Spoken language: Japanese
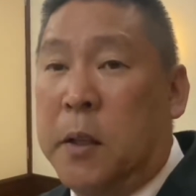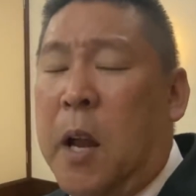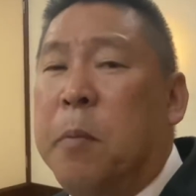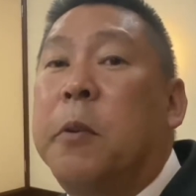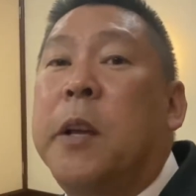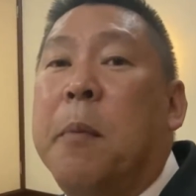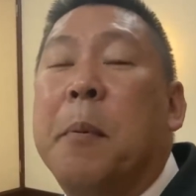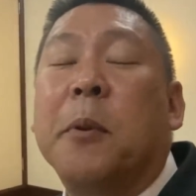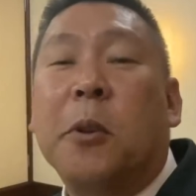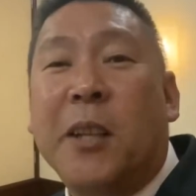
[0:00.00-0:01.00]
ダブル
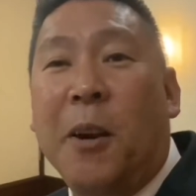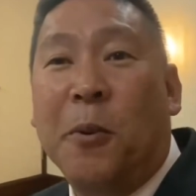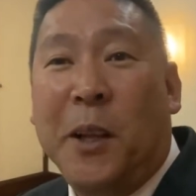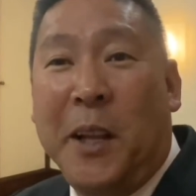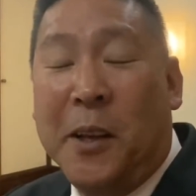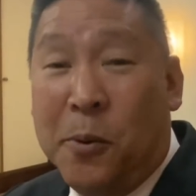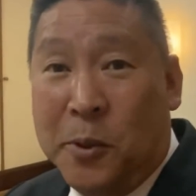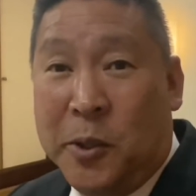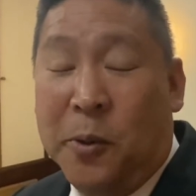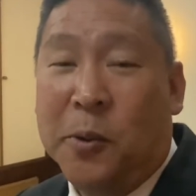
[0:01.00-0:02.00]
山本太郎で立候
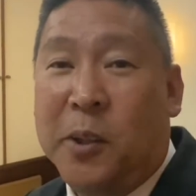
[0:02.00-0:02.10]
補しようっ